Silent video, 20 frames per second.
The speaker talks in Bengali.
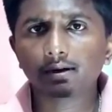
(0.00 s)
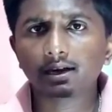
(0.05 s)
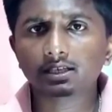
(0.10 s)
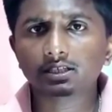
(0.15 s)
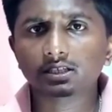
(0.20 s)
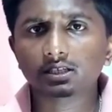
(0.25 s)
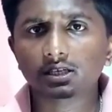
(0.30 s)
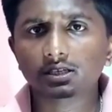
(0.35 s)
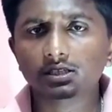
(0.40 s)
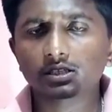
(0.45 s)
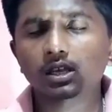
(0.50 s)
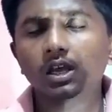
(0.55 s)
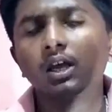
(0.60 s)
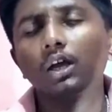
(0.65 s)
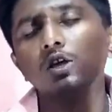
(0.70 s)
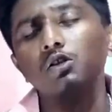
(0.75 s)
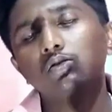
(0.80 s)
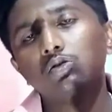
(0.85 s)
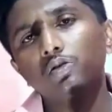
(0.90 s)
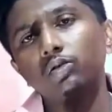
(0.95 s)
ভার্সাস
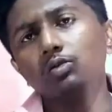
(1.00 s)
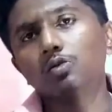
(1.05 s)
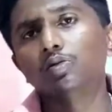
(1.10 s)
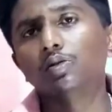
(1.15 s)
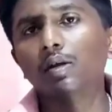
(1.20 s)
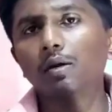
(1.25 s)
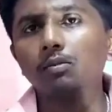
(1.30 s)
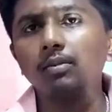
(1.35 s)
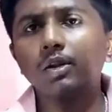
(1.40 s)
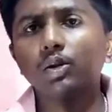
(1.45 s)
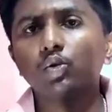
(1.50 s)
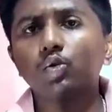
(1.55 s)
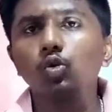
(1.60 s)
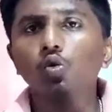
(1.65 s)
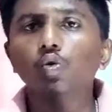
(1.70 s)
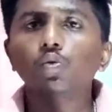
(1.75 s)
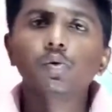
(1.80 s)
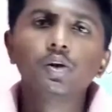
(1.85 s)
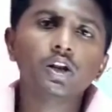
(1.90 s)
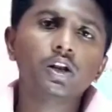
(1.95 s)
তো দেখবেন
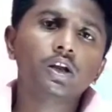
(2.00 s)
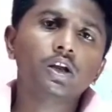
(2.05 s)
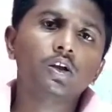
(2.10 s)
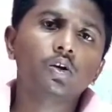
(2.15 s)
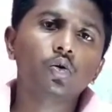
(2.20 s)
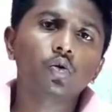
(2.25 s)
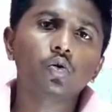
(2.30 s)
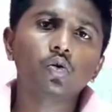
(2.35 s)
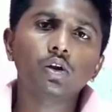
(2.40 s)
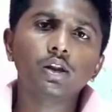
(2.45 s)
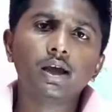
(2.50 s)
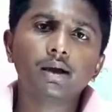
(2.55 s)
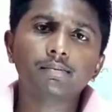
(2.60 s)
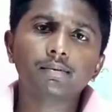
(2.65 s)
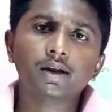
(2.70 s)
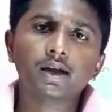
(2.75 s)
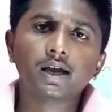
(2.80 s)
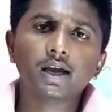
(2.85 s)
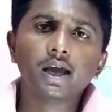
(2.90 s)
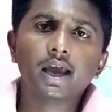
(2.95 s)
গুগল গুগলে
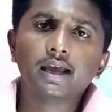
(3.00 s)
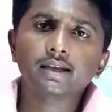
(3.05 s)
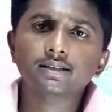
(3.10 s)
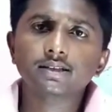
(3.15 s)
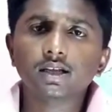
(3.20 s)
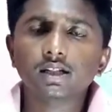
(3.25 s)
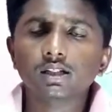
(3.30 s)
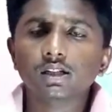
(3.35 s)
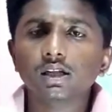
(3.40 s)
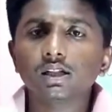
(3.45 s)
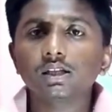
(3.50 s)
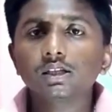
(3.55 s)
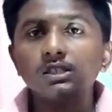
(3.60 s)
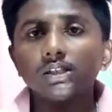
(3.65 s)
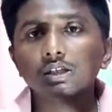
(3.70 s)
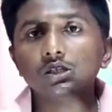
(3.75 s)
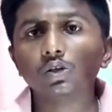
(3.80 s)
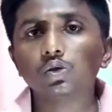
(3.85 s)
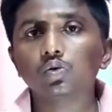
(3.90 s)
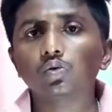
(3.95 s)
আপনাকে অ্যান্সার দিয়ে
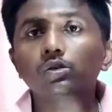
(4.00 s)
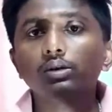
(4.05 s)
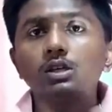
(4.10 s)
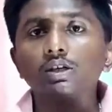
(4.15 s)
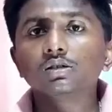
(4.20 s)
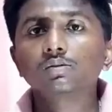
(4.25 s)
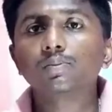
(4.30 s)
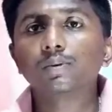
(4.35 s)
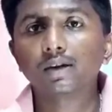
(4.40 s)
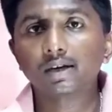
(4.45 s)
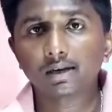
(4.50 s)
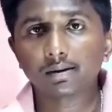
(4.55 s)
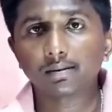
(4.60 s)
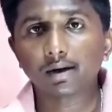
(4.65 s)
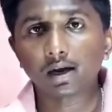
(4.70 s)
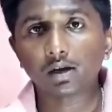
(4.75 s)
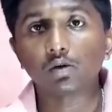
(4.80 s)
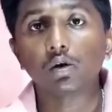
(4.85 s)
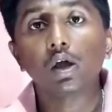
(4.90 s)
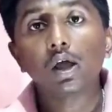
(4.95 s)
দিচ্ছে যে কোন ডিসপ্লেটা
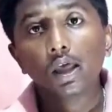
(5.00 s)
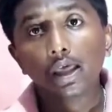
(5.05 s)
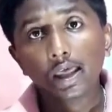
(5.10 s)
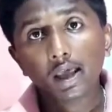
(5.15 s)
ভালো